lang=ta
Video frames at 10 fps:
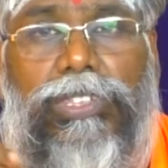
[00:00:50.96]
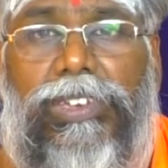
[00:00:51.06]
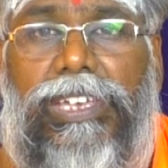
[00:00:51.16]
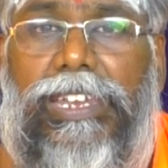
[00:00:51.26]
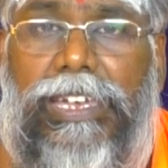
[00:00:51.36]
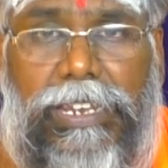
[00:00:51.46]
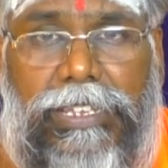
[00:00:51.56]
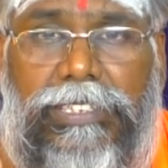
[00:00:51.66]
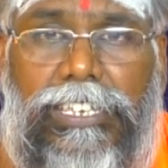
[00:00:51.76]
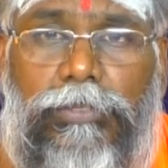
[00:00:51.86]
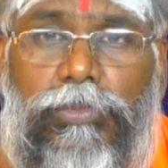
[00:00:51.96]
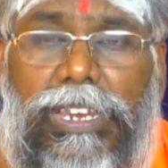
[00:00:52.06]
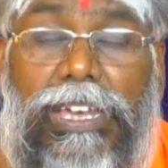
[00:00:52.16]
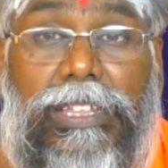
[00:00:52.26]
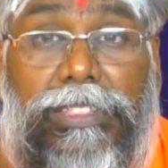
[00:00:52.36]
உதவி கேட்டாங்க என்னால் செய்ய
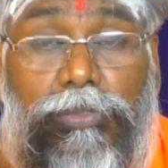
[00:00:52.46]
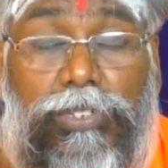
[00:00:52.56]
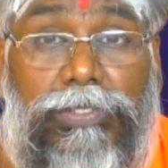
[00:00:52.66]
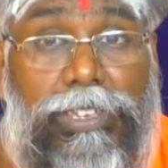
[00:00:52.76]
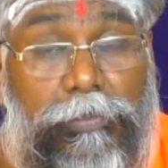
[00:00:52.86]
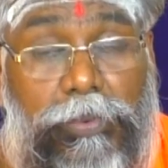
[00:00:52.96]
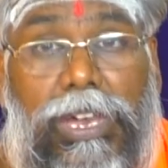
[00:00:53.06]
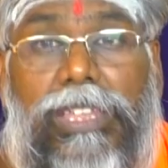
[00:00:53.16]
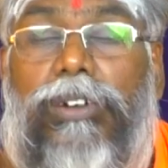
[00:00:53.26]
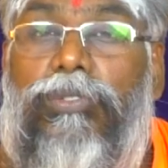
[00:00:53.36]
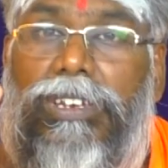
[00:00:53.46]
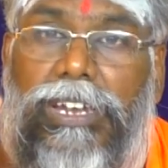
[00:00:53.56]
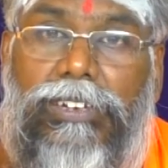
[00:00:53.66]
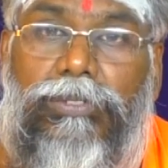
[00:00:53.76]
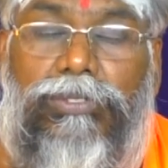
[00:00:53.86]
முடியல அந்த உதவி எப்படியாவது
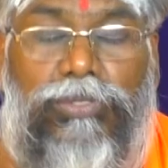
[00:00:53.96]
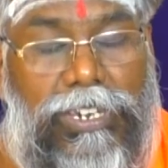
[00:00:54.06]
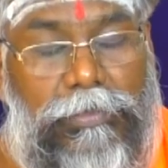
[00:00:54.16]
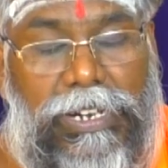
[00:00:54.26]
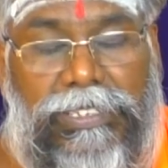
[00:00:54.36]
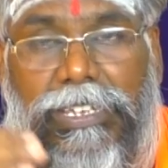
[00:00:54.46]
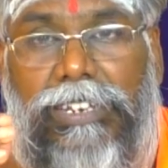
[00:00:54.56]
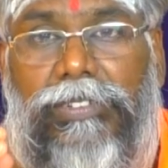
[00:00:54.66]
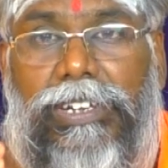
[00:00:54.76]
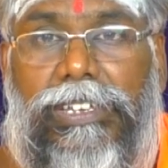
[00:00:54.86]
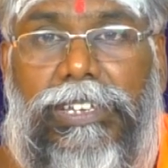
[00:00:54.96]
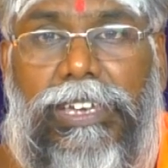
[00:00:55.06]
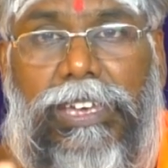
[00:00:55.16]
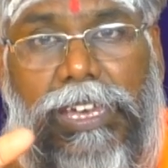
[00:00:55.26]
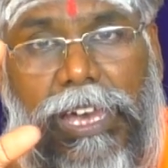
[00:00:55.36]
அவங்களுக்கு நடக்கணும்னு சொல்லி மனசார
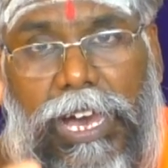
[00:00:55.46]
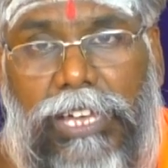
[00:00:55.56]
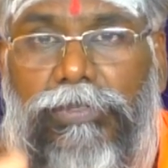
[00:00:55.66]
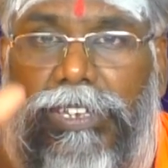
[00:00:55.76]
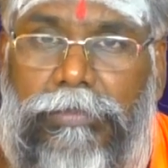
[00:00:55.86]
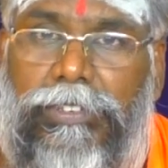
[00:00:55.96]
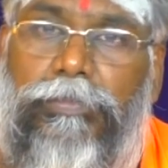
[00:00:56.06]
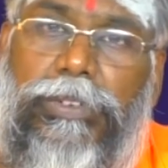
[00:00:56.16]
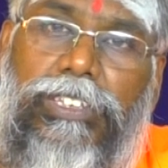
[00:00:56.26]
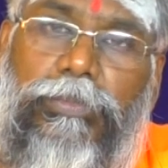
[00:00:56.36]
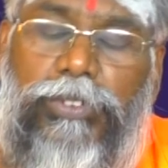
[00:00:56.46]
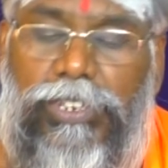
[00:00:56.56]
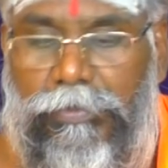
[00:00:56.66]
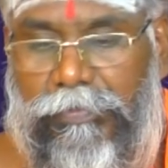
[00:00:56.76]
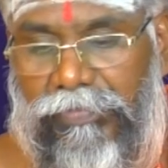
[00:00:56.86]
வேண்டுங்க அதுவே நமக்கு பெரிய
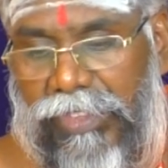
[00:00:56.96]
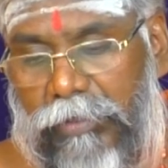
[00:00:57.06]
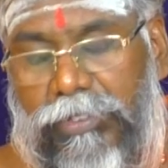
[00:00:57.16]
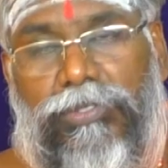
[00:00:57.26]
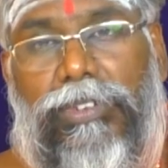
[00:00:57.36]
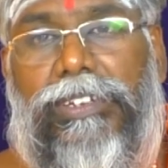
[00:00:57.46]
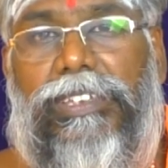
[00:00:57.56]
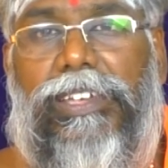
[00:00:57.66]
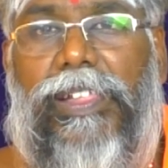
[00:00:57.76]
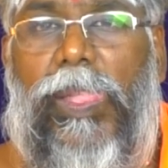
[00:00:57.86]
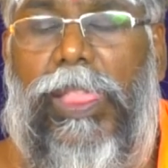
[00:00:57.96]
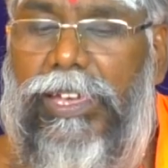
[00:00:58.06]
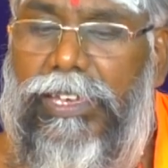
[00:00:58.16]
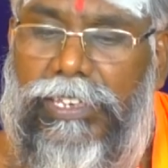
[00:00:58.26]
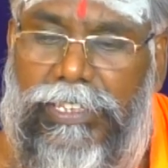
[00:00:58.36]
புண்ணியம் அப்படின்னு சொல்லிவிட்டு
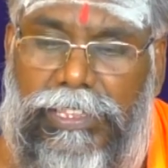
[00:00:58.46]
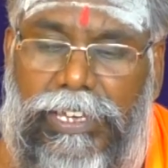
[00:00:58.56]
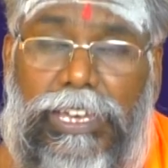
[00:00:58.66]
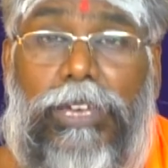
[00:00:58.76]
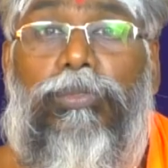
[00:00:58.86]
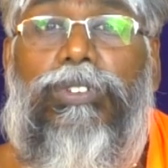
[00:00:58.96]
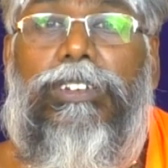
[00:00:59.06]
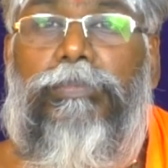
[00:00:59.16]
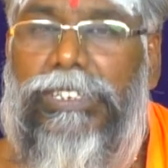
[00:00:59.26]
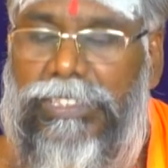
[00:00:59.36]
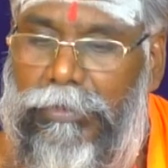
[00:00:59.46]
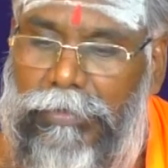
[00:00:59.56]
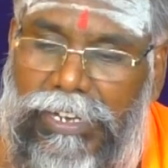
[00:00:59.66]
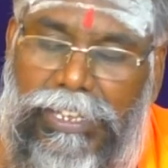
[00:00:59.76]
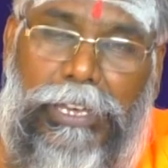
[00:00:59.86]
இந்த உங்களுக்கு
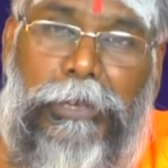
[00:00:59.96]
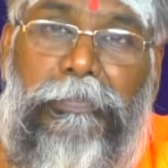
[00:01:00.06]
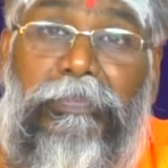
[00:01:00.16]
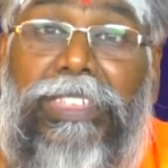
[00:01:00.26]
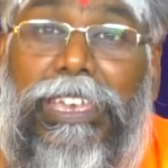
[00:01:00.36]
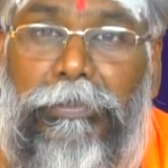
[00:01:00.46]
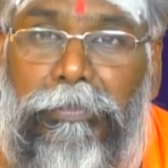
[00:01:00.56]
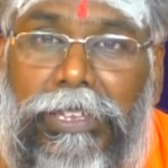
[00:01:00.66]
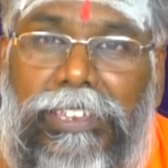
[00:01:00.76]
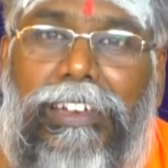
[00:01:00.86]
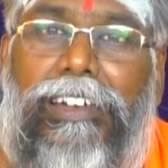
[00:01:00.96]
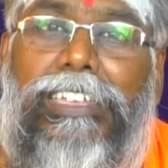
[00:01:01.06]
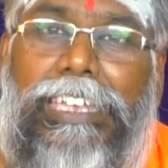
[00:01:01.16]
பிடித்தமான பிரியாணி